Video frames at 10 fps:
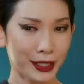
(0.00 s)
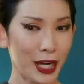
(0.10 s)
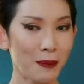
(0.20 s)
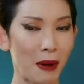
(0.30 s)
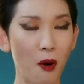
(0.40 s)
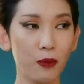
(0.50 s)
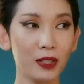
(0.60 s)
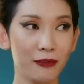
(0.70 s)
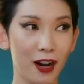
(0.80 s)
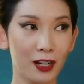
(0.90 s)
Nếu mà một
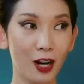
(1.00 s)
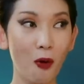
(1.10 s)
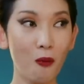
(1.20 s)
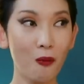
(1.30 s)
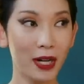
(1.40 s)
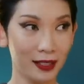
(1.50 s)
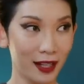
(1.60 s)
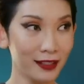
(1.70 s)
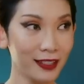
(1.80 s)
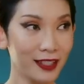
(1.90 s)
người vợ không bình
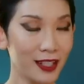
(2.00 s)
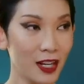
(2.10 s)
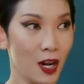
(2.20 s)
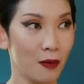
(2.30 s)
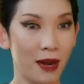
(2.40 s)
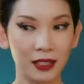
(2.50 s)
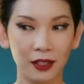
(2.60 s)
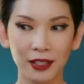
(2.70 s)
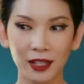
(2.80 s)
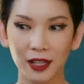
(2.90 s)
tĩnh mà
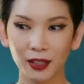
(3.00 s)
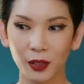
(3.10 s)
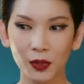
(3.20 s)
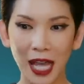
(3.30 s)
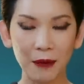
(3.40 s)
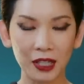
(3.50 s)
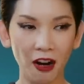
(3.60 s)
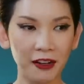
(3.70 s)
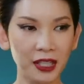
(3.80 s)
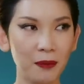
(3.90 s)
tự nhiên cái tiểu tam mà
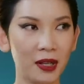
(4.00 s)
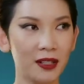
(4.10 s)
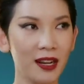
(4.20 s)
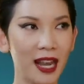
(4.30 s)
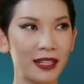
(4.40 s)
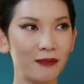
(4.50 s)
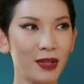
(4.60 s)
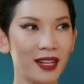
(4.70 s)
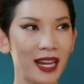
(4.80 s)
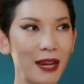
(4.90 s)
gọi cho mình đó là
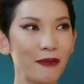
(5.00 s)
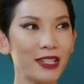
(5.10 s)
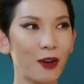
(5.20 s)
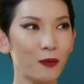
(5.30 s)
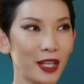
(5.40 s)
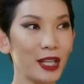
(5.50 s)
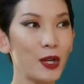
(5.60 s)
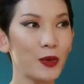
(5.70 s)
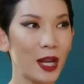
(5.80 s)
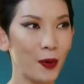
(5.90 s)
bây giờ em với chồng chị
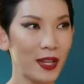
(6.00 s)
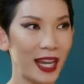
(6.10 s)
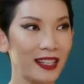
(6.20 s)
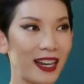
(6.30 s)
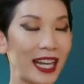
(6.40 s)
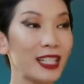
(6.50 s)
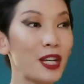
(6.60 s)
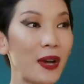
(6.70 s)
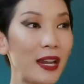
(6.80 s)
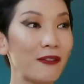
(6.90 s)
yêu nhau vậy, giờ ảnh
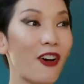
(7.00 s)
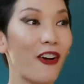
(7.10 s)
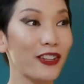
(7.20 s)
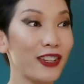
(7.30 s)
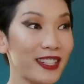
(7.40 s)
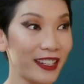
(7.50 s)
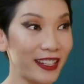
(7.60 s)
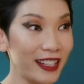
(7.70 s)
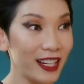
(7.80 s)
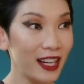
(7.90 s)
kêu em gọi cho
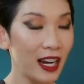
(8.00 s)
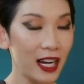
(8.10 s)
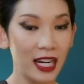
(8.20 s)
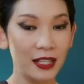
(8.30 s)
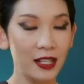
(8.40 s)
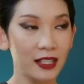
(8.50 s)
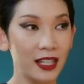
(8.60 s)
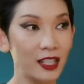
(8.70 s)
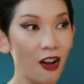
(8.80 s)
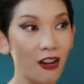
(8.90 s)
chị, hay là giờ
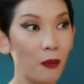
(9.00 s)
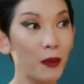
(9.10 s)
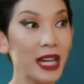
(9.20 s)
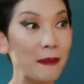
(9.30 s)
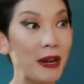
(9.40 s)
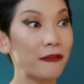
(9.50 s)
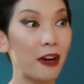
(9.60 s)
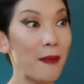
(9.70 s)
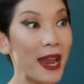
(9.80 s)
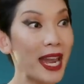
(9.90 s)
chị cho đồng ý em làm
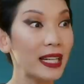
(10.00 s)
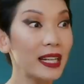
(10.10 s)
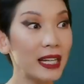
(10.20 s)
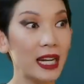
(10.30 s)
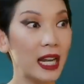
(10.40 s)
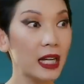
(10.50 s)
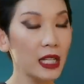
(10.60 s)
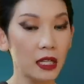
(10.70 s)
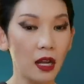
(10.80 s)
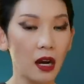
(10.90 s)
vợ bé ảnh đi hay là
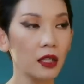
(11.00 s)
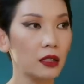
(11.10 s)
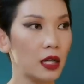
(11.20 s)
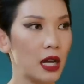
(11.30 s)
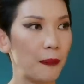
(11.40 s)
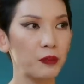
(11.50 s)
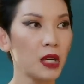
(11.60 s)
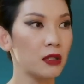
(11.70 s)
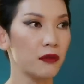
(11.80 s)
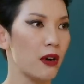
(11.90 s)
cái gì đó, thì lập
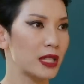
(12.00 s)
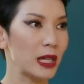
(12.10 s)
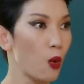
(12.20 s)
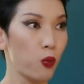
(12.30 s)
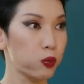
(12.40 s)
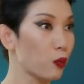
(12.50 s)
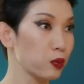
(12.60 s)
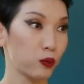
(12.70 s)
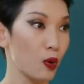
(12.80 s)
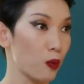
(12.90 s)
tức người vợ sẽ đùng
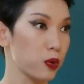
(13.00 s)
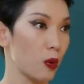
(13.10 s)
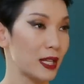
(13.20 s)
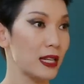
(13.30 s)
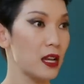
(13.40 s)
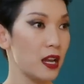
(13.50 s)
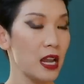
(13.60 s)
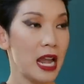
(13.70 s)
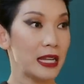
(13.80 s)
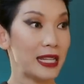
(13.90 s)
đùng đùng đùng đùng sẽ về
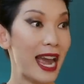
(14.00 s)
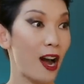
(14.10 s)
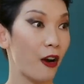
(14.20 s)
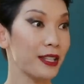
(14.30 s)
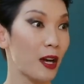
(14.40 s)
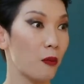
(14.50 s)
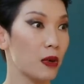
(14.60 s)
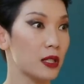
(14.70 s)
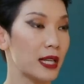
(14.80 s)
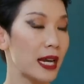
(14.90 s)
tra hỏi chồng
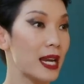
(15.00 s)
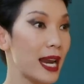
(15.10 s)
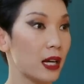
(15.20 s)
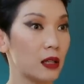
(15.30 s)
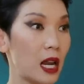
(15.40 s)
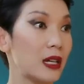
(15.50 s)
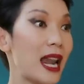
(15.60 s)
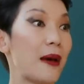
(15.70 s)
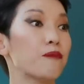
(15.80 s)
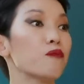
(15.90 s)
mình, sẽ ghen
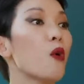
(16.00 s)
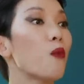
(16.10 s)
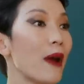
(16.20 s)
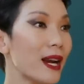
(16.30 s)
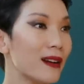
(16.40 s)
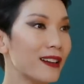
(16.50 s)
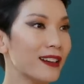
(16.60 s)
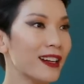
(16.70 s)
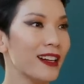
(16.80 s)
làm bung bét lên,